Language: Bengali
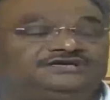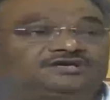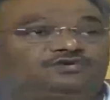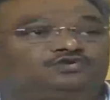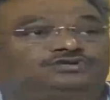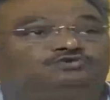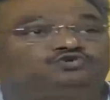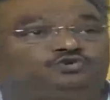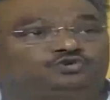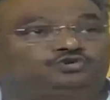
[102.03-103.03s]
কোথাও
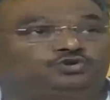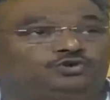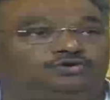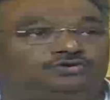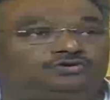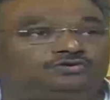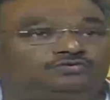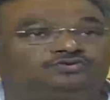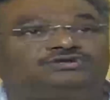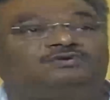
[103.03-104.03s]
সত্তর
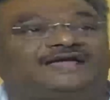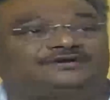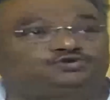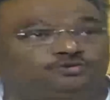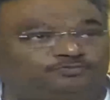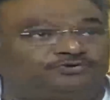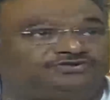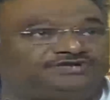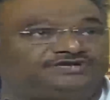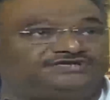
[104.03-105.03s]
কোথাও একশো
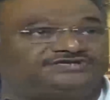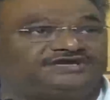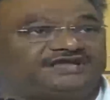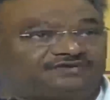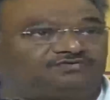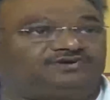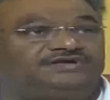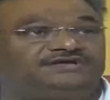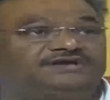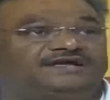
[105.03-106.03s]
পঁয়ত্রিশ
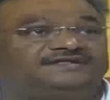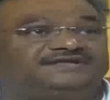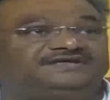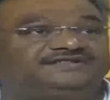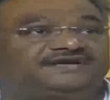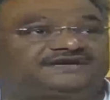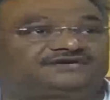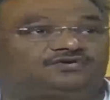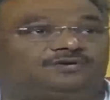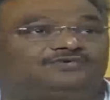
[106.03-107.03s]
এক্ষুনি রায়দিঘি থেকে
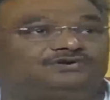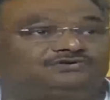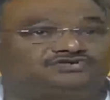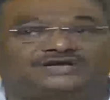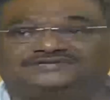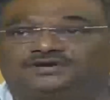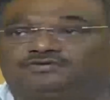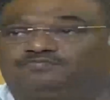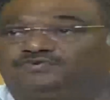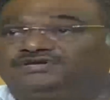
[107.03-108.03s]
একটা খবর হলো
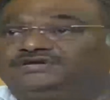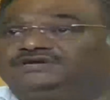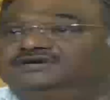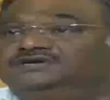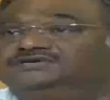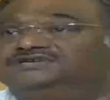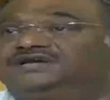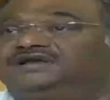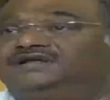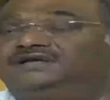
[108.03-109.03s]
সাতানব্বই
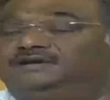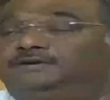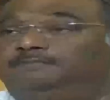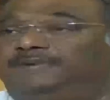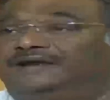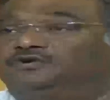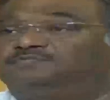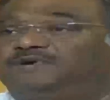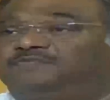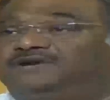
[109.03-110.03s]
সেখানে ব্যালট
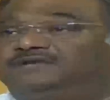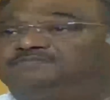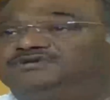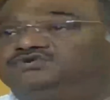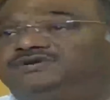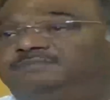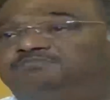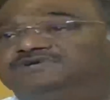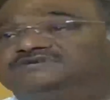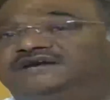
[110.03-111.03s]
পেপারের পিছনে
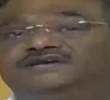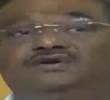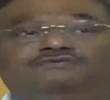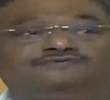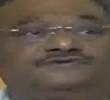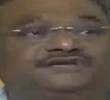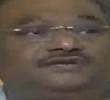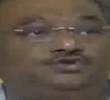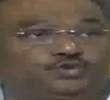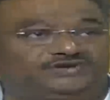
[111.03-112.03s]
প্রিজাইডিং
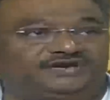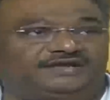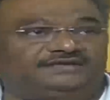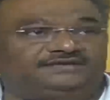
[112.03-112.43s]
অফিসারের সই নেই